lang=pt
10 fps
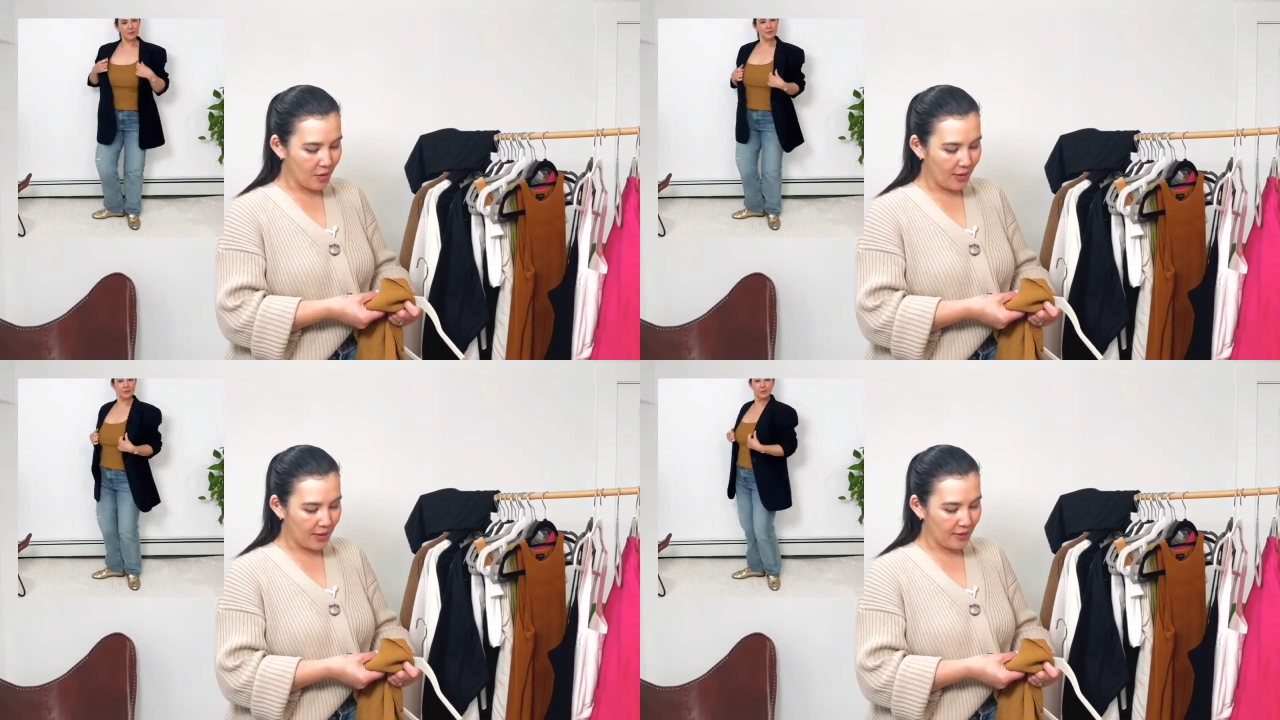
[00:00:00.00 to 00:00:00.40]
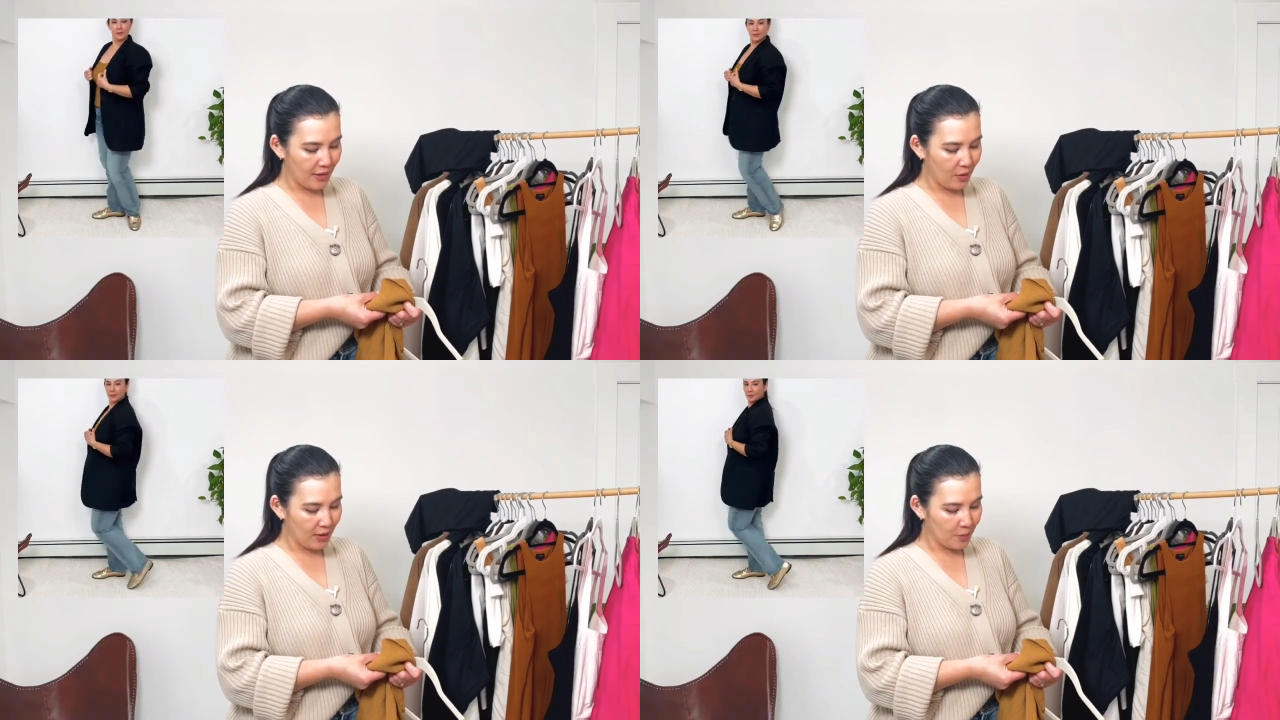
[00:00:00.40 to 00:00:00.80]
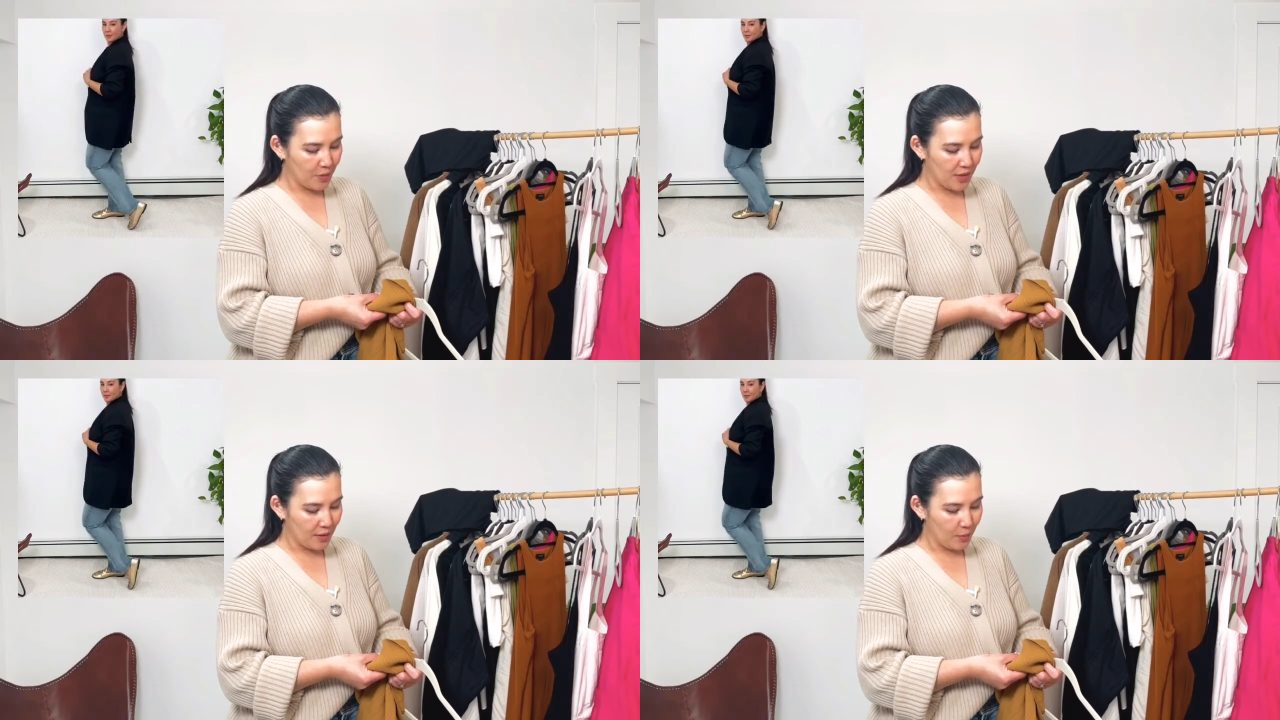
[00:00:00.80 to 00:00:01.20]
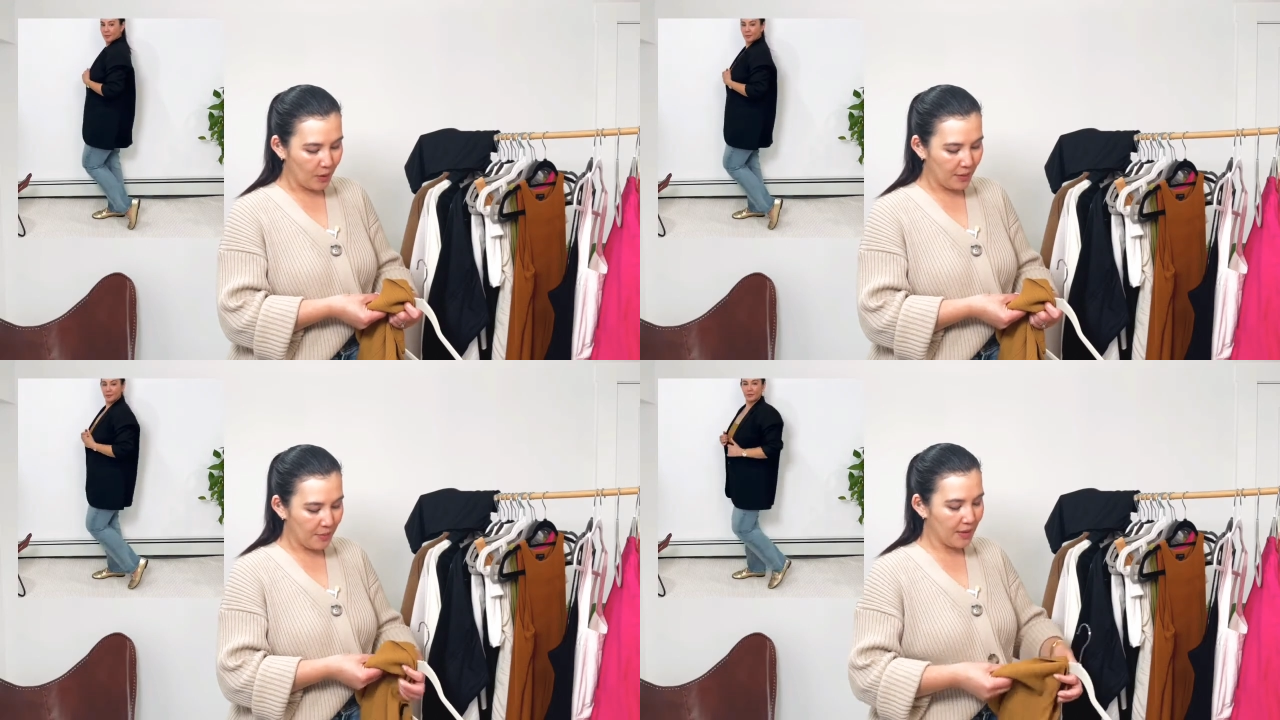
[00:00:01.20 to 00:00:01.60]
44%
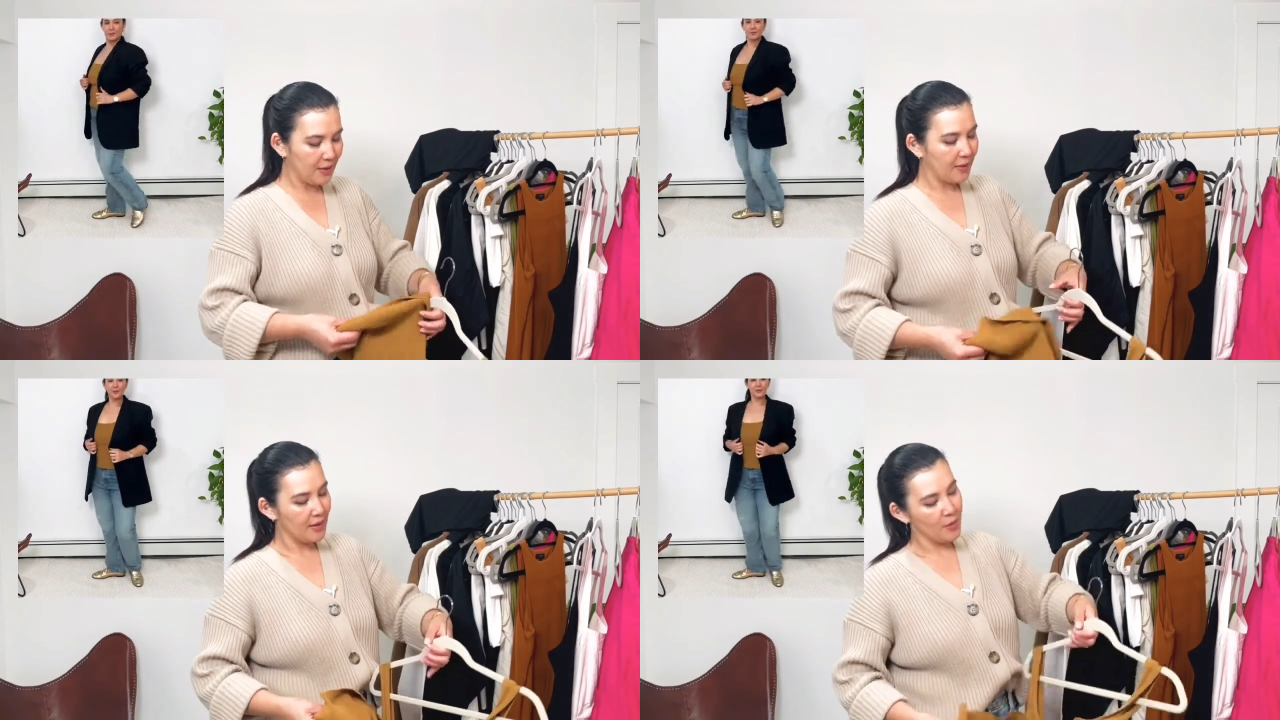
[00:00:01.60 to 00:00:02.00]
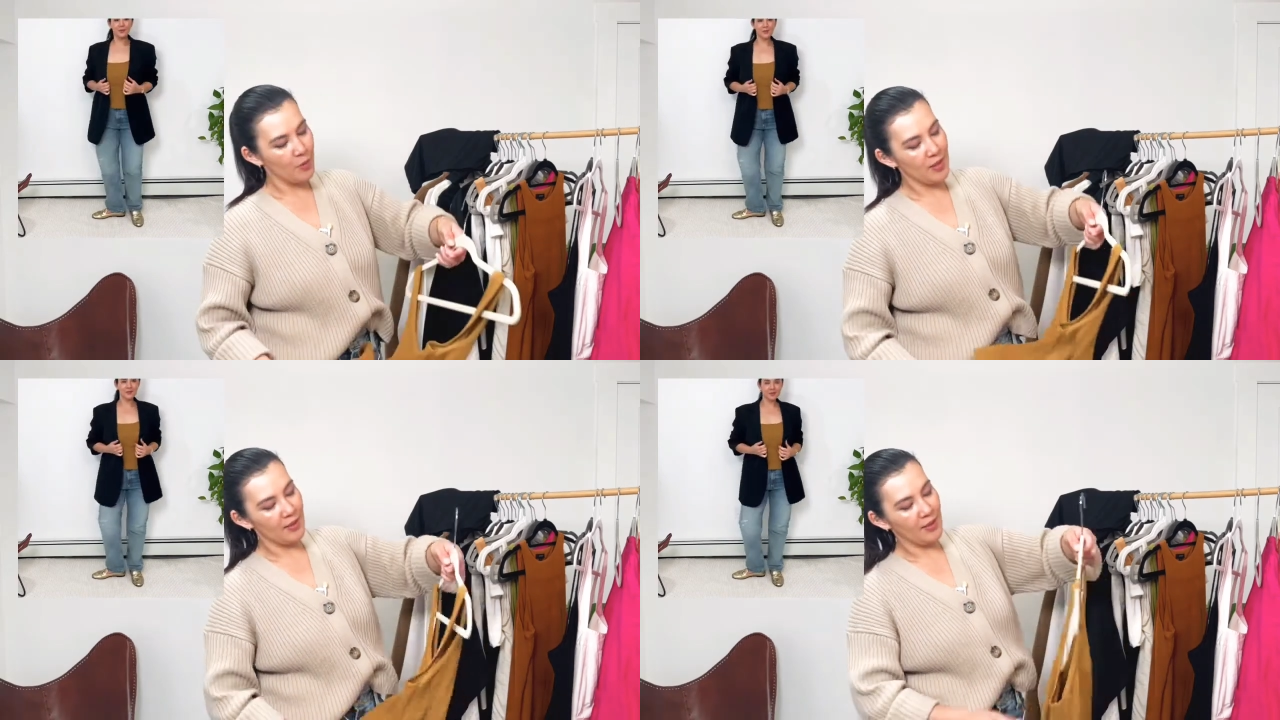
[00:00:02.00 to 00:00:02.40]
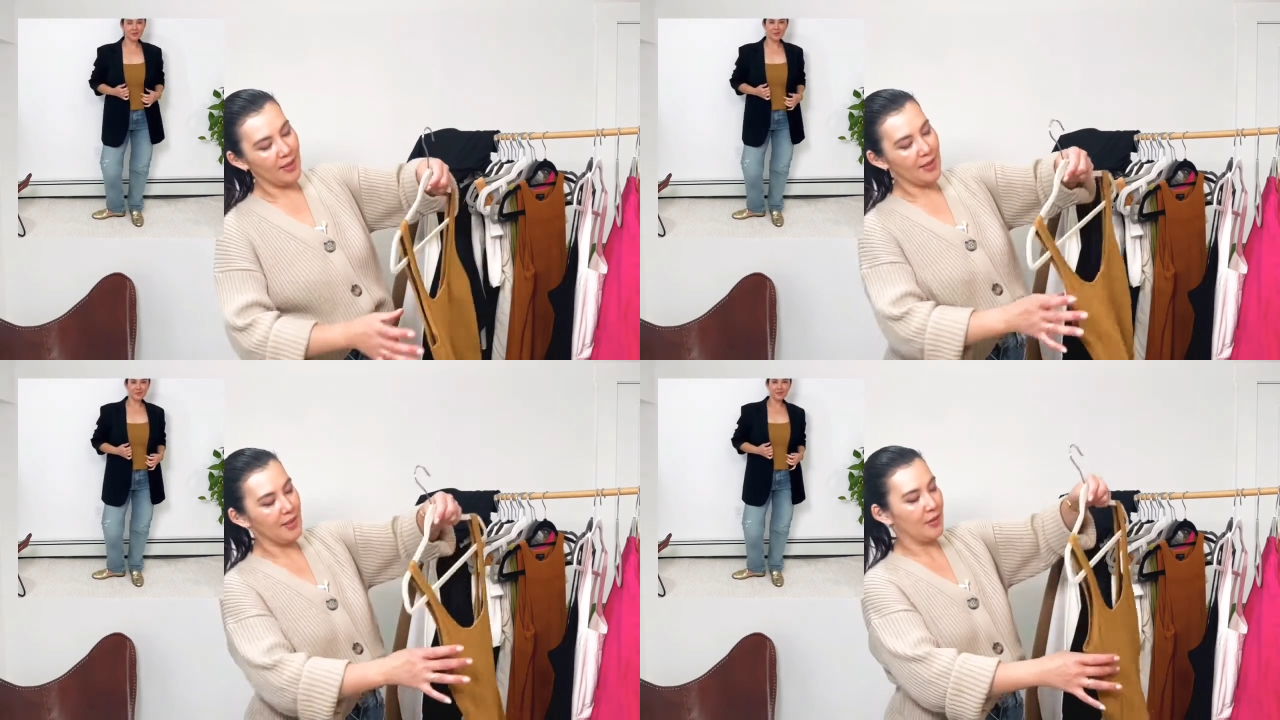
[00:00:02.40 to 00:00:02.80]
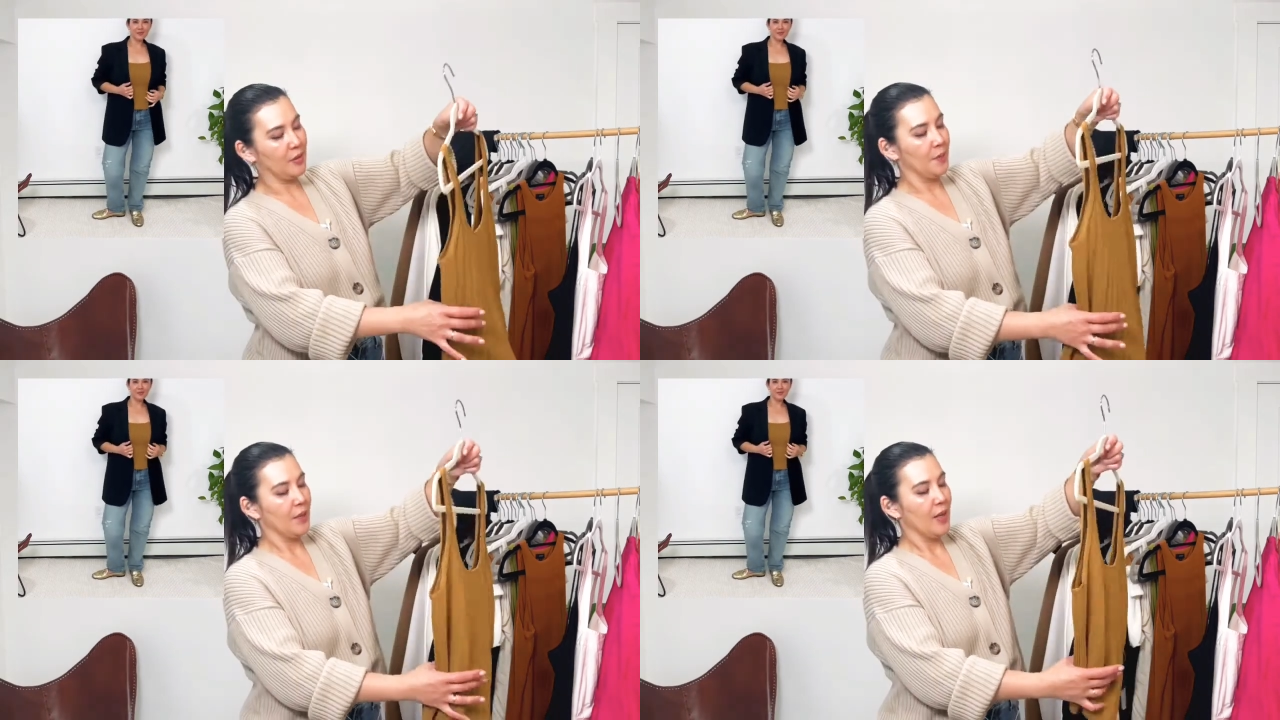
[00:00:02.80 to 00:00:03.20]
poliamida, 3% elastano.